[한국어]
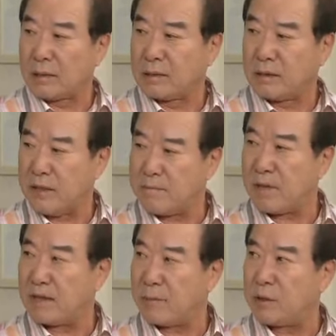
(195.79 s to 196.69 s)
내
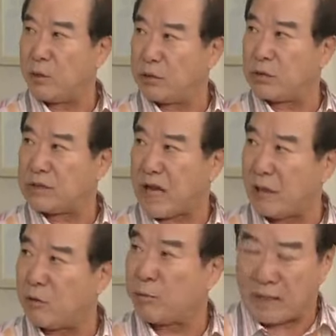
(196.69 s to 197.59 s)
틈만 나면 요리조리
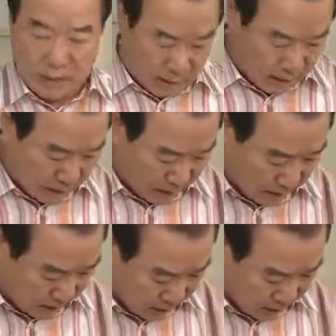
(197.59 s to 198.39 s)
잘도 빠져나간다.